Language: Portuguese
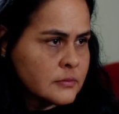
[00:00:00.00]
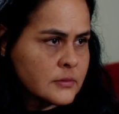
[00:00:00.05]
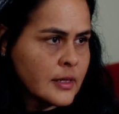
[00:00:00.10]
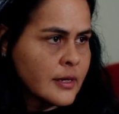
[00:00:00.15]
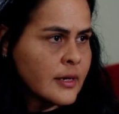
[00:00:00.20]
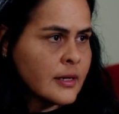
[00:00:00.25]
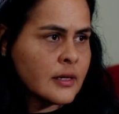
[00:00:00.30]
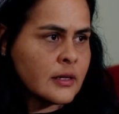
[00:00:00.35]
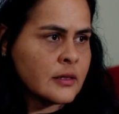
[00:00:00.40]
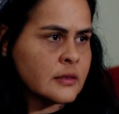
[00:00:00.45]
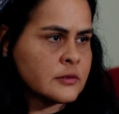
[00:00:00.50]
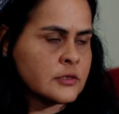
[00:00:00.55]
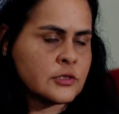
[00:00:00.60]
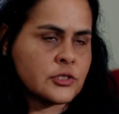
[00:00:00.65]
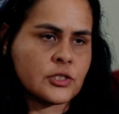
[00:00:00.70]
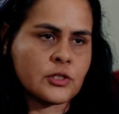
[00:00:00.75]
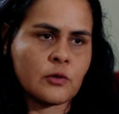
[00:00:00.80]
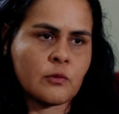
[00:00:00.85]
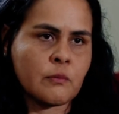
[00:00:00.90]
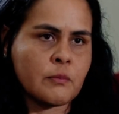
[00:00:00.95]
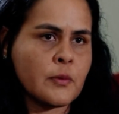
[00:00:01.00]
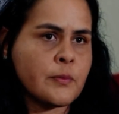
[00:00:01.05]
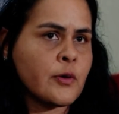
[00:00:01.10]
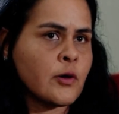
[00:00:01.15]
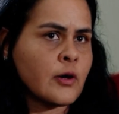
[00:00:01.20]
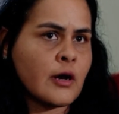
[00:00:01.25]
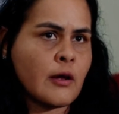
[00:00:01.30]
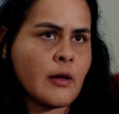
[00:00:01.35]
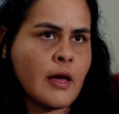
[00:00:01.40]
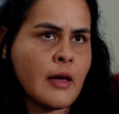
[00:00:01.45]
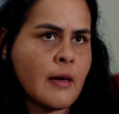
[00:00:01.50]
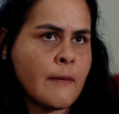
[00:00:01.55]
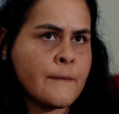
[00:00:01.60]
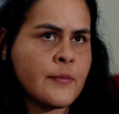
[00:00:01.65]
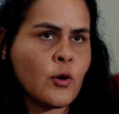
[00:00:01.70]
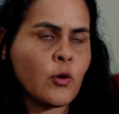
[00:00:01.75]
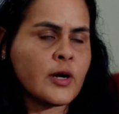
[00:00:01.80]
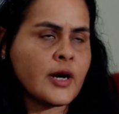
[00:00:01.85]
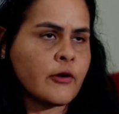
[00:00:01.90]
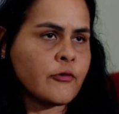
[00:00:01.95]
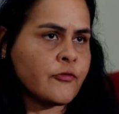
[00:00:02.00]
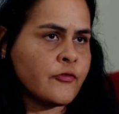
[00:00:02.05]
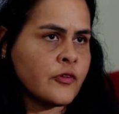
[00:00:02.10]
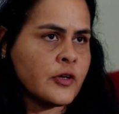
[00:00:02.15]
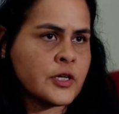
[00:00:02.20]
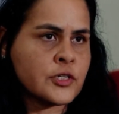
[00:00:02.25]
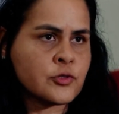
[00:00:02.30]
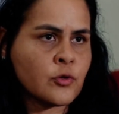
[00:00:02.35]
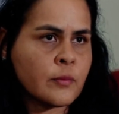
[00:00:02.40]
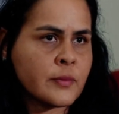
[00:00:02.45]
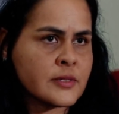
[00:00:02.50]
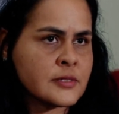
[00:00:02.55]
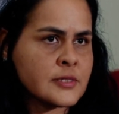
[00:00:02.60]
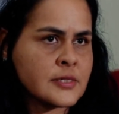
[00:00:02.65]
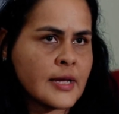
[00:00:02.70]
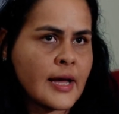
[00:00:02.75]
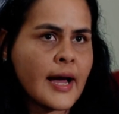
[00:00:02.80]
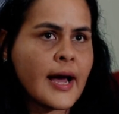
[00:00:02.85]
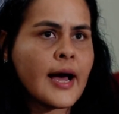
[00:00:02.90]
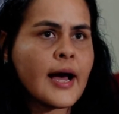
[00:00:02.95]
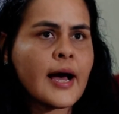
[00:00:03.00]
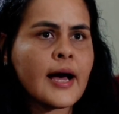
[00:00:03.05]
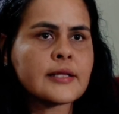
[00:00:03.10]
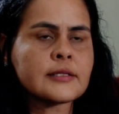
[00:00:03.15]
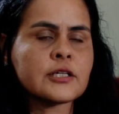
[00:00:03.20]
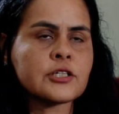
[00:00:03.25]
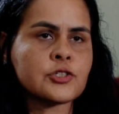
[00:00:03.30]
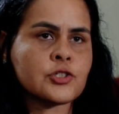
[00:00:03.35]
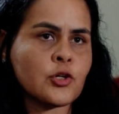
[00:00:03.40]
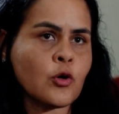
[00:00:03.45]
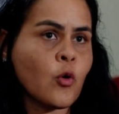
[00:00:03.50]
Né? Tinham é, biografias romanceadas,